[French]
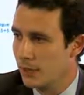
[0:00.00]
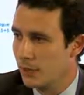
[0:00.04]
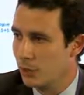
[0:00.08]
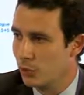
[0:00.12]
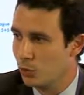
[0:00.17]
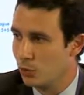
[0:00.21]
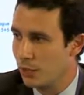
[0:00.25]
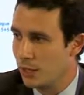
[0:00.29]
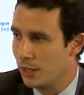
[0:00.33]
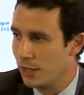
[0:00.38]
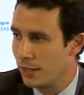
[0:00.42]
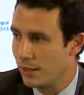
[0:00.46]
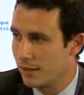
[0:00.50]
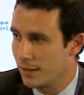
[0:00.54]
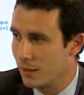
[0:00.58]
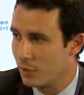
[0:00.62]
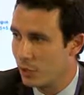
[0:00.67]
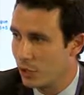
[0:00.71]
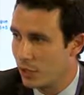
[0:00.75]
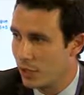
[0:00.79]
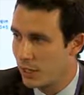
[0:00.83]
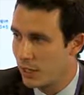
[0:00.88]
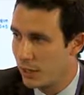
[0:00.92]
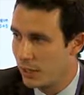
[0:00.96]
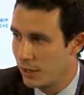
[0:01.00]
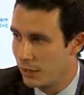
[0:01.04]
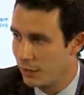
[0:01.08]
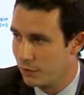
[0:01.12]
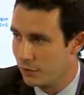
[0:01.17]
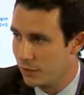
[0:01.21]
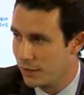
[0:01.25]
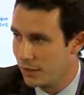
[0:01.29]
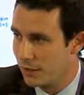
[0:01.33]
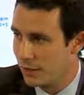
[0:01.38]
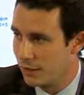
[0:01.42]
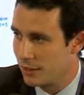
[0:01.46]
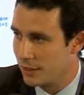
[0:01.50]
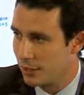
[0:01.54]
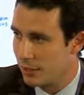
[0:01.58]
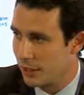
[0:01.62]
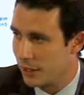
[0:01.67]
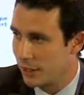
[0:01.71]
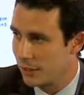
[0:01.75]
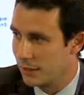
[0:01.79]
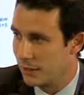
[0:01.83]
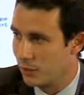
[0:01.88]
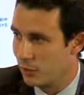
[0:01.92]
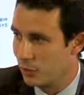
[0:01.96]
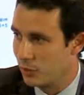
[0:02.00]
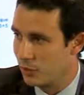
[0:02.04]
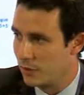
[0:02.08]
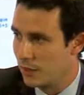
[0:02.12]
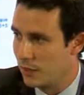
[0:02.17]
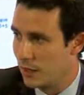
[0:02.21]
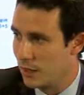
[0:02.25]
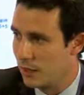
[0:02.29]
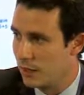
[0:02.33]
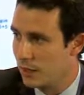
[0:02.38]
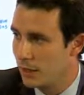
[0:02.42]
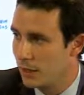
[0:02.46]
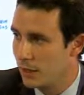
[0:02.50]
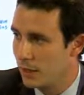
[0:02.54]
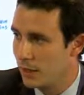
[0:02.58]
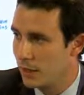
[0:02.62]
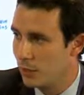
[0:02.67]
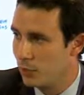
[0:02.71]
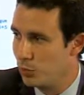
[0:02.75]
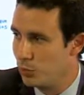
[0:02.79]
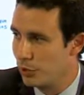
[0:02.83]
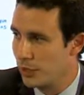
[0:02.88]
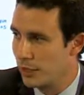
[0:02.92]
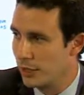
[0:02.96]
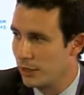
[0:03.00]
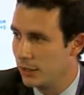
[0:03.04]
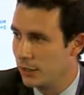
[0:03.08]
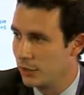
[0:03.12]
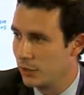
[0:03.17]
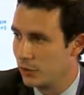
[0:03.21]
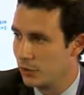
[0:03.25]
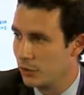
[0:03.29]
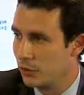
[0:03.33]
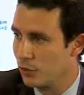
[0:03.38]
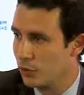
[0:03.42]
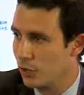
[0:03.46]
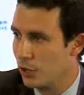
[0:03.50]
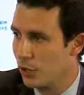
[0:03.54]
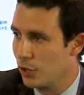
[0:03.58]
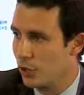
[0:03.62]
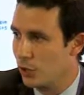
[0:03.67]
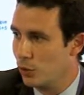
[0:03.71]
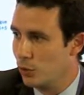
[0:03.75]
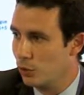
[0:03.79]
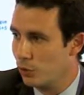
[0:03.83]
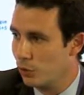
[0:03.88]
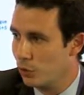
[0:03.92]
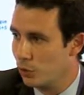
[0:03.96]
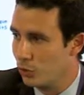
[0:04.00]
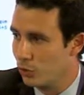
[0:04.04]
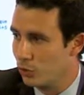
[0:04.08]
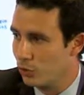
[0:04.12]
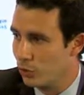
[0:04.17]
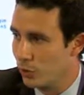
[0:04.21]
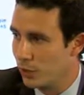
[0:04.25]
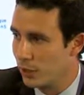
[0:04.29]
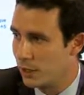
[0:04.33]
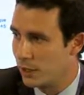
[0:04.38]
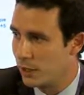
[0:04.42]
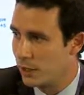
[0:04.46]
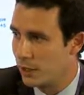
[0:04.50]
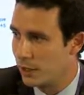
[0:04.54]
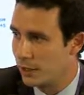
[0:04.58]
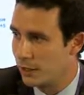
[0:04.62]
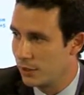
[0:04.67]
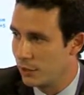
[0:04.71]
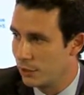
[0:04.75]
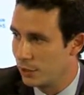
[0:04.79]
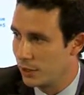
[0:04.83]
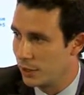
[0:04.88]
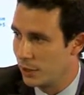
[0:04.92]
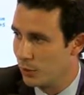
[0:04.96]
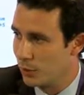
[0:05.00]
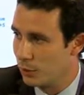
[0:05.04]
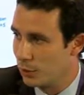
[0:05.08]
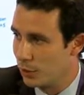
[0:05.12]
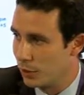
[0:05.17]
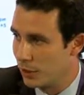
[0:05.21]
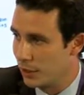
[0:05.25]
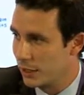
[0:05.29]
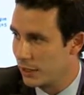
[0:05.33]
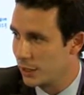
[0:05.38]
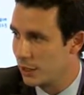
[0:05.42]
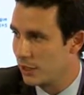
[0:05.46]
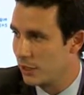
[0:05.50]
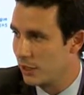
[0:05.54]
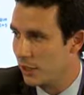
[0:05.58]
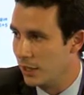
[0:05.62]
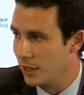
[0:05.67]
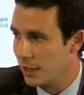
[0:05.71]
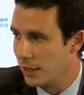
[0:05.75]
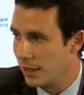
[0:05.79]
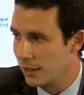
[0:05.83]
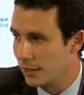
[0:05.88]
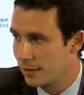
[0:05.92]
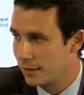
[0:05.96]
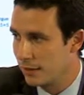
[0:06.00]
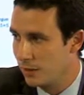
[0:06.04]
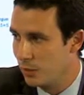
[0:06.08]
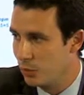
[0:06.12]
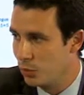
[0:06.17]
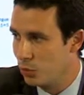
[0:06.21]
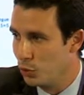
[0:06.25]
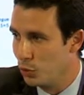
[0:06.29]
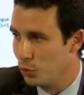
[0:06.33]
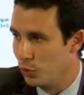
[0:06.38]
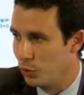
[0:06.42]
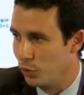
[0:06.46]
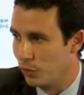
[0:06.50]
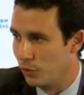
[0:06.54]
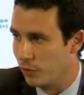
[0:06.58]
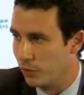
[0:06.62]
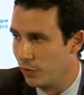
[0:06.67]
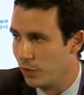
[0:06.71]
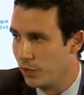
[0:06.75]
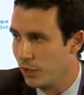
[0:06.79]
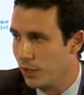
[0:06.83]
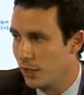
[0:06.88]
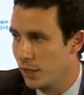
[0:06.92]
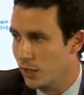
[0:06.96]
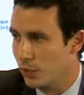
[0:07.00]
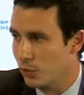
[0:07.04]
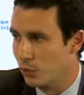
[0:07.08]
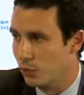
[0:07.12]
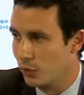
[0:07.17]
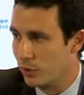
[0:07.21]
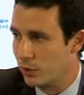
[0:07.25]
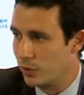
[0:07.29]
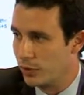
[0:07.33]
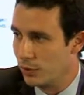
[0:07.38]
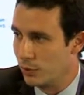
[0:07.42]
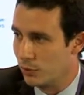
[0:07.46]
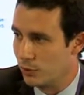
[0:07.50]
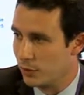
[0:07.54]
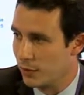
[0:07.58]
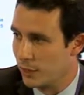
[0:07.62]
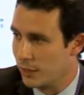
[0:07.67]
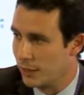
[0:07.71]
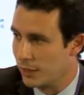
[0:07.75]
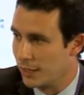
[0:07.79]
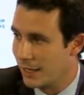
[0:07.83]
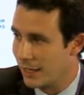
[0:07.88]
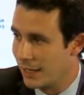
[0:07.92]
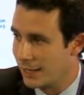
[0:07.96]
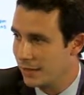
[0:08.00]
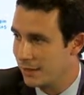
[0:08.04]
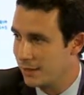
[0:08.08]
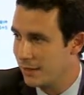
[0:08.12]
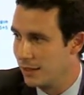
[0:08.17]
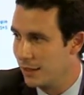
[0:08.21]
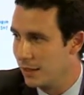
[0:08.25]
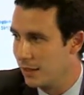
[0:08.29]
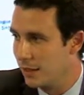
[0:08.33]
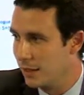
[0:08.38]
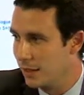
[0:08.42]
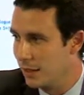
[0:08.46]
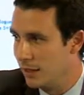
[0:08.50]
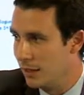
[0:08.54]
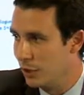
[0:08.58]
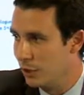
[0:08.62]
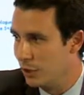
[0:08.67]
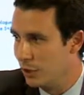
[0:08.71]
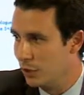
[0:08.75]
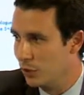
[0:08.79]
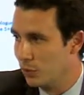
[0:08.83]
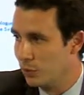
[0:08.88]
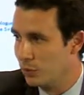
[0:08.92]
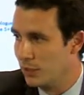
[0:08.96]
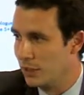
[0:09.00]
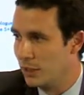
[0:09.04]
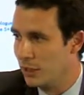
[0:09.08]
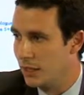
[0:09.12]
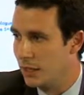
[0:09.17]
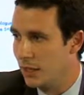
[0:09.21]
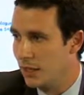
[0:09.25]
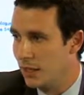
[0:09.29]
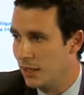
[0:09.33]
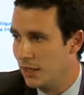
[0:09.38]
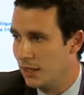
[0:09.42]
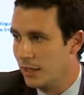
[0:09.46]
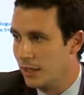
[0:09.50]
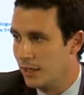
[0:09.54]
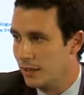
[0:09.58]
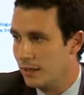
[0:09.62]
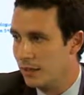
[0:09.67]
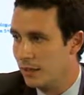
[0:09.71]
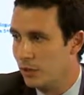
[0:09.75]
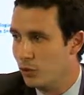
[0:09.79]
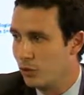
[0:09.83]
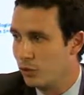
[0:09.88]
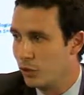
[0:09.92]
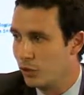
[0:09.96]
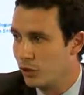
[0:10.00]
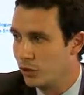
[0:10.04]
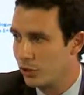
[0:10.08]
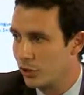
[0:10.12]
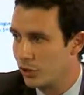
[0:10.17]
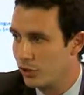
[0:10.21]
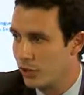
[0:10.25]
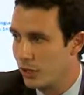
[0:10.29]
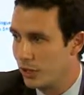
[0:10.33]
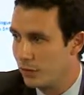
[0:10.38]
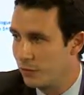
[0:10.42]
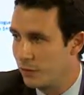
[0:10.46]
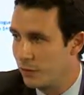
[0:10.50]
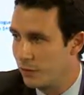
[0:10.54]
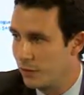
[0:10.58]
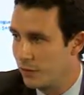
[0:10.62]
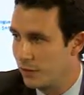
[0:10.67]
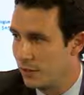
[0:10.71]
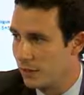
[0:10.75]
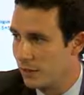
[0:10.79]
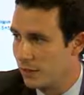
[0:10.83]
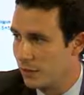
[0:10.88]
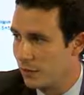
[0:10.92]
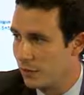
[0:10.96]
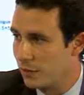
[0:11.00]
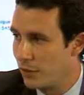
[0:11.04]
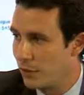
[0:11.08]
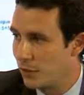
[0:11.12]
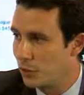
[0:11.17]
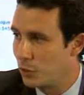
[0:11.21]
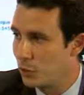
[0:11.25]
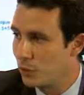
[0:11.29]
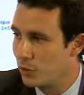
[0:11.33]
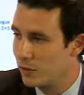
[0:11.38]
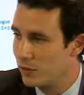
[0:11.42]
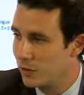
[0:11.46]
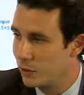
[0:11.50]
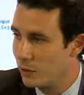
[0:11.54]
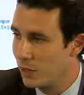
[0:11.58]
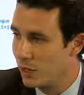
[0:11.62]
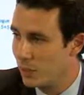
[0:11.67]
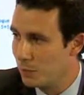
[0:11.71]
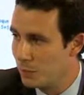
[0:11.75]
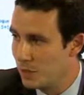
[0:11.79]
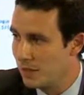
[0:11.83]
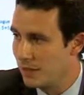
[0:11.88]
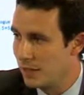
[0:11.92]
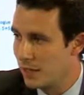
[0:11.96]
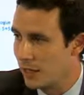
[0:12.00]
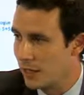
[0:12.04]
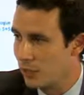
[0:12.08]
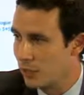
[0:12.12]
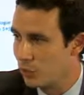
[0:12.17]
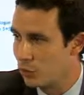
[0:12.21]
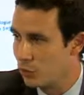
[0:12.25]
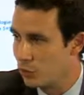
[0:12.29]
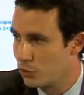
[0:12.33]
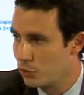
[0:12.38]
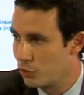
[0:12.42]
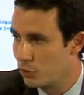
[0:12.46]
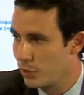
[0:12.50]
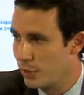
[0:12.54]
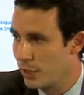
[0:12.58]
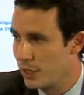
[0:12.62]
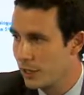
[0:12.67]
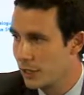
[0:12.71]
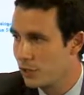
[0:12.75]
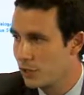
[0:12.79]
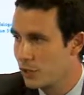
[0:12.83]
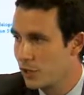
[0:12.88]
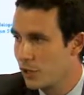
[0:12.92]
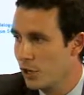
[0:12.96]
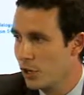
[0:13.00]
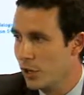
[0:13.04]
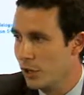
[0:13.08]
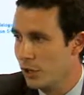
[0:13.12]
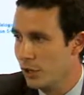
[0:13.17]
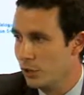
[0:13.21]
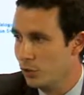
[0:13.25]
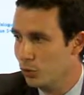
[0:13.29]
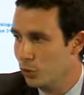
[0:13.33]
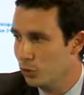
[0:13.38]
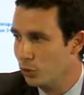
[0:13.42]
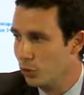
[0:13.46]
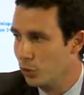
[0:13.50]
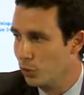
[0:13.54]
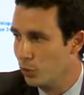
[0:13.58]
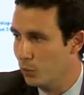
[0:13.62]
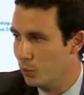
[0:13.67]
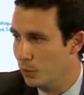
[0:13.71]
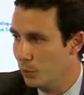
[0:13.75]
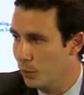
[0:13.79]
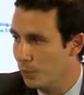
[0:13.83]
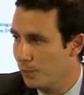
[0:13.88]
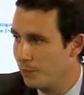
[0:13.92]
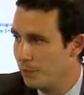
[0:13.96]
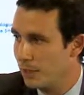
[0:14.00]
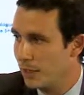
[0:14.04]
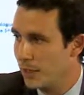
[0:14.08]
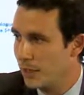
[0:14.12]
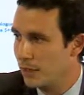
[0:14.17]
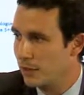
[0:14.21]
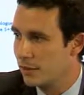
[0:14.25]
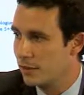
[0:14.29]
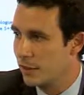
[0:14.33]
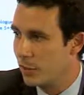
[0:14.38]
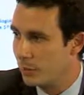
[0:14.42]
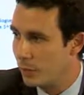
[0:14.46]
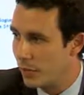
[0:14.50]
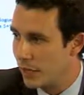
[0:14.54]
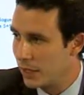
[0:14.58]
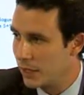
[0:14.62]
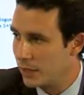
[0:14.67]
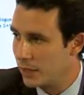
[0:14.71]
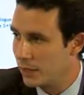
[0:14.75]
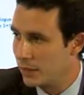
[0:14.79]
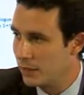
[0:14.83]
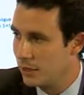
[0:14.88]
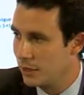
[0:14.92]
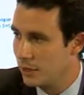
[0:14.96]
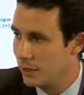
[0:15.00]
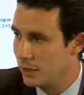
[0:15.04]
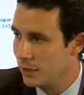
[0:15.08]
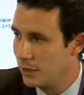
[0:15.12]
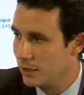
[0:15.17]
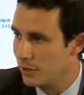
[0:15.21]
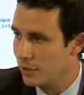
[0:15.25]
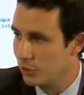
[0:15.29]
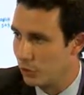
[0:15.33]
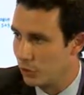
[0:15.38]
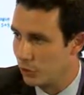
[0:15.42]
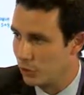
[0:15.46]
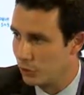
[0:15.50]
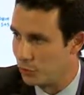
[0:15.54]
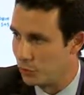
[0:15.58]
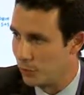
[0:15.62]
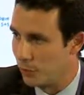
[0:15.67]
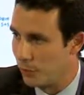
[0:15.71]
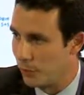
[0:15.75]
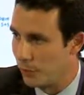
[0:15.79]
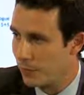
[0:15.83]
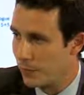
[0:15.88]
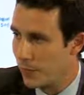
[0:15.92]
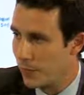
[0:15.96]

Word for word: Donc Casablanca est la ville des disparités sociales les plus criantes, où se côtoient les catégories les plus riches et les classes les plus pauvres. Donc on a les gratte-ciel et les bidonvilles. C'est le centre de la finance et des affaires, mais aussi de la misère, du chômage et d'autres maux, sans parler des déchets et des ordures.